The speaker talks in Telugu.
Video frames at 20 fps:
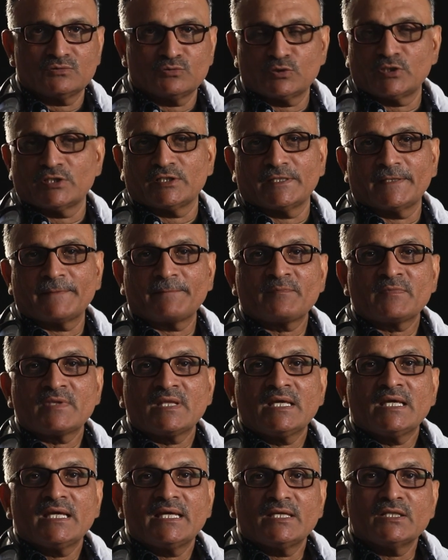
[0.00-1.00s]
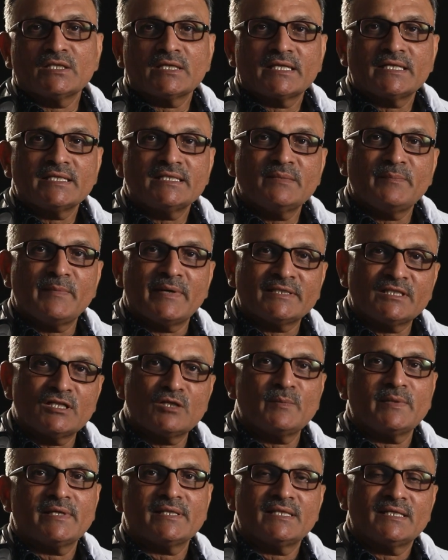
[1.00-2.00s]
ఉంటుంది ఎందుకంటే ఇది
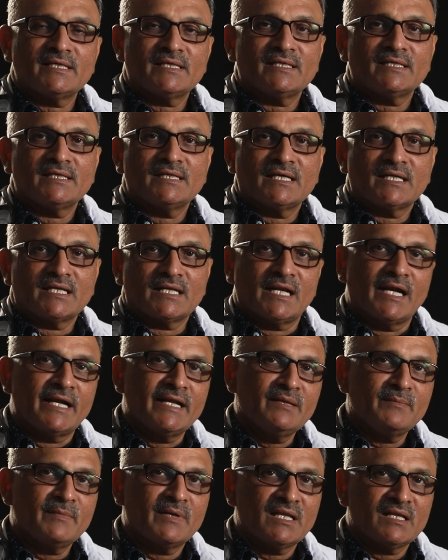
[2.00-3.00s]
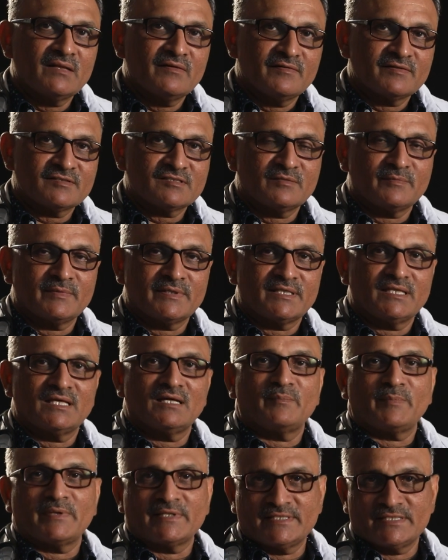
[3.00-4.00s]
మెదడు మీద నాడీ మండల వ్యవస్థ మీద
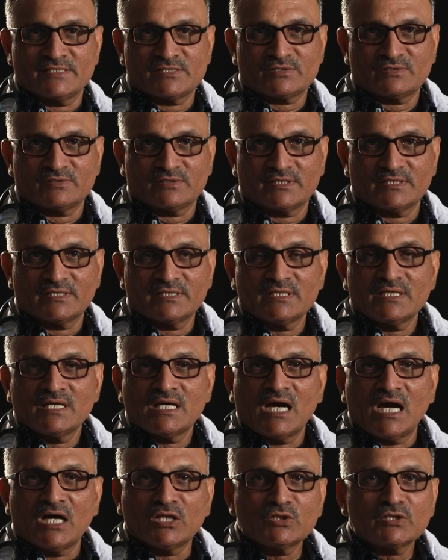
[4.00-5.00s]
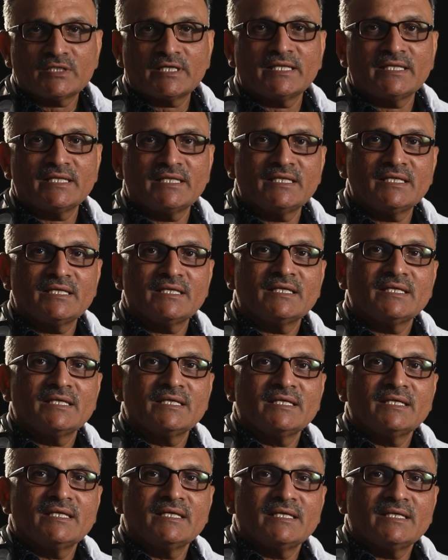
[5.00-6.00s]
పనిచేస్తుంది అందుకని
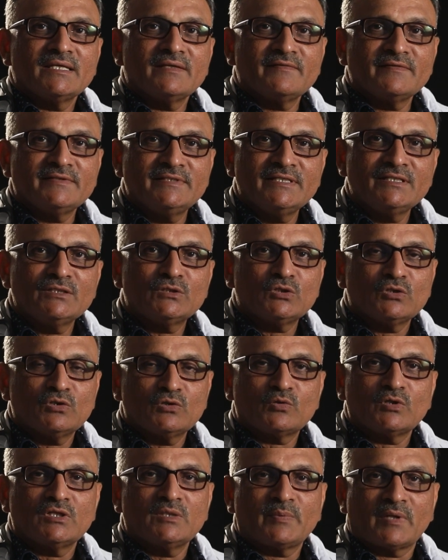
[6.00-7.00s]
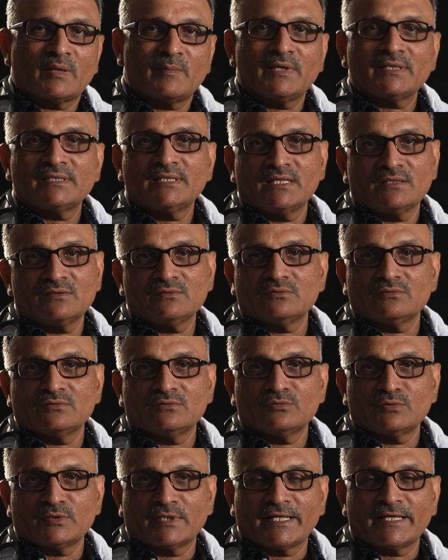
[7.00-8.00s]
దీంతో కొన్ని ప్రమాదాలు
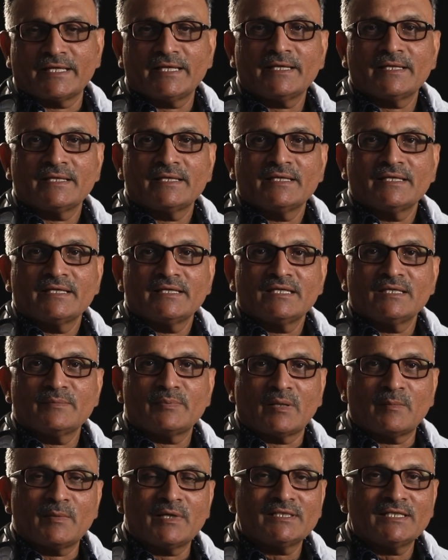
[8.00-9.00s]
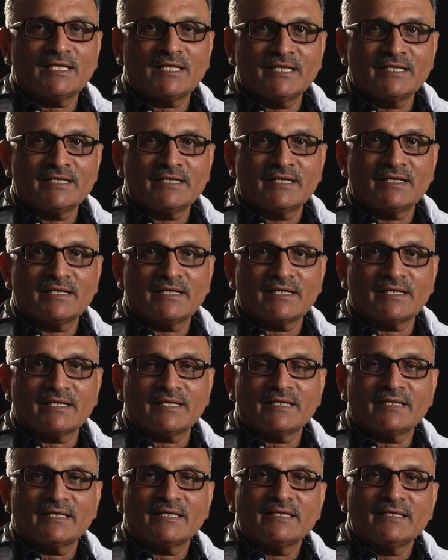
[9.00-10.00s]
ఉన్నాయి ఈ ప్రమాదాలు ఏంటంటే
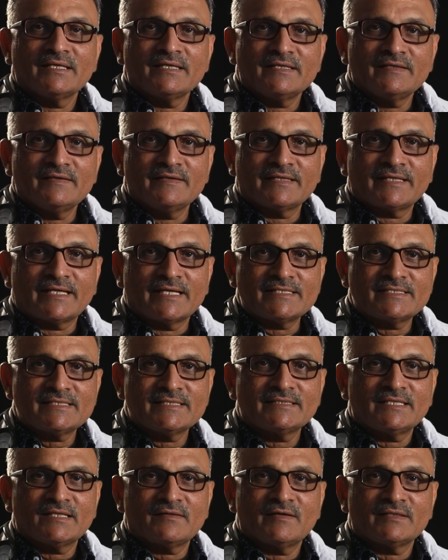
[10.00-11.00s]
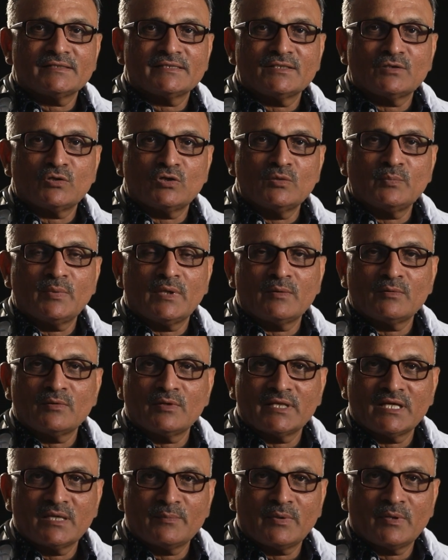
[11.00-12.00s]
ఈ కరిచిన తర్వాత ఈ రెండు
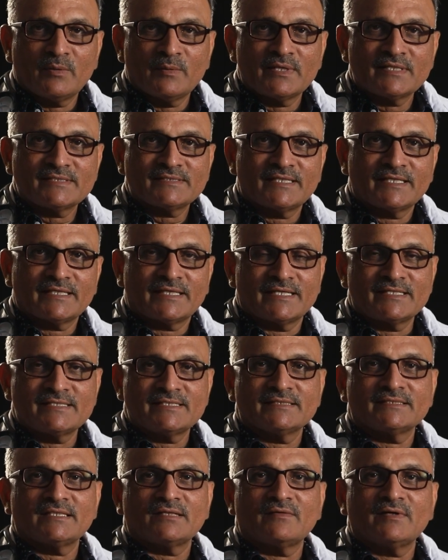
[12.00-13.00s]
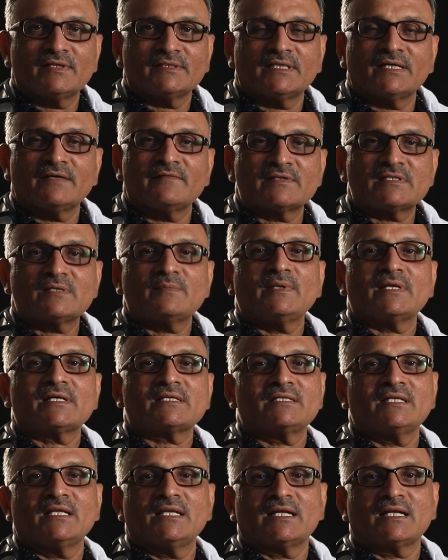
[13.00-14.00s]
పాములు ఏ పాము అయినా సరే కరిచిన తర్వాత విషపు
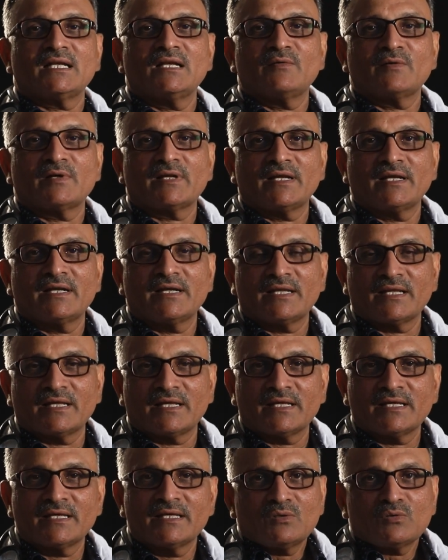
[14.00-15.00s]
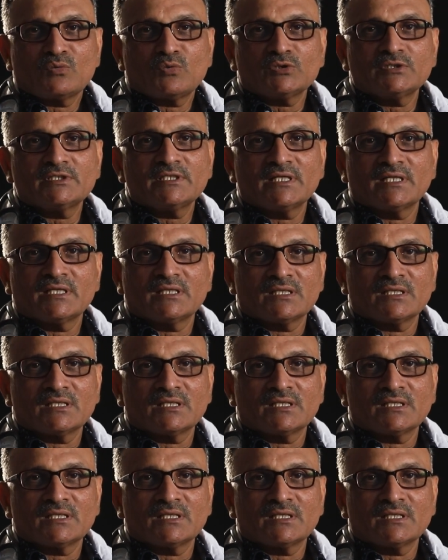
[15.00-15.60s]
లక్షణాలు ఎట్లా ఉంటాయంటే కొద్దిగా